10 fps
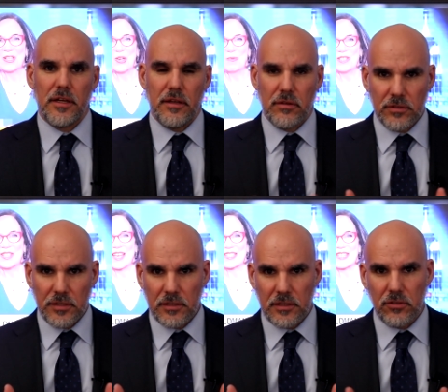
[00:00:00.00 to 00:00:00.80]
y
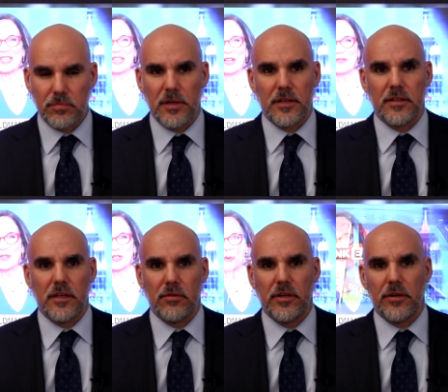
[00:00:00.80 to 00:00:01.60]
contáctanos para
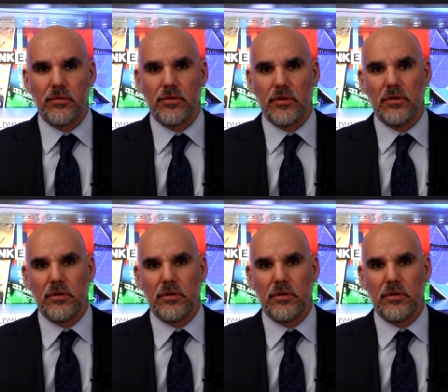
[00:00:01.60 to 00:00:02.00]
agendar una reunión